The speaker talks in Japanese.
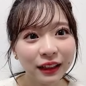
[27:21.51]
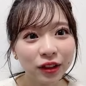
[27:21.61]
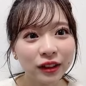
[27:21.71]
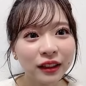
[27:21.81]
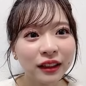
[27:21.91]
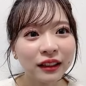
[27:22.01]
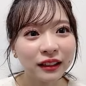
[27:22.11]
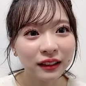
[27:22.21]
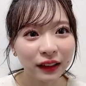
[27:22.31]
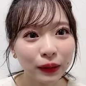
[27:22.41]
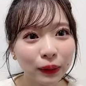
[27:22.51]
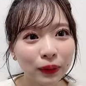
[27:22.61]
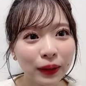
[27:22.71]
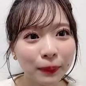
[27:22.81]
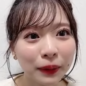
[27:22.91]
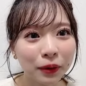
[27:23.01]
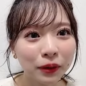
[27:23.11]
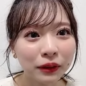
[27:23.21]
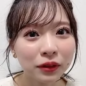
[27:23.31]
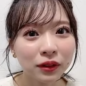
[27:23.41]
言ってたんですけどやっぱ終
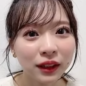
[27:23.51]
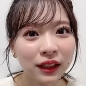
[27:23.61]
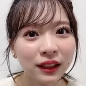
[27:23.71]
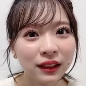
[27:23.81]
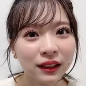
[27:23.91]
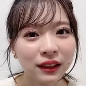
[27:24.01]
わるとね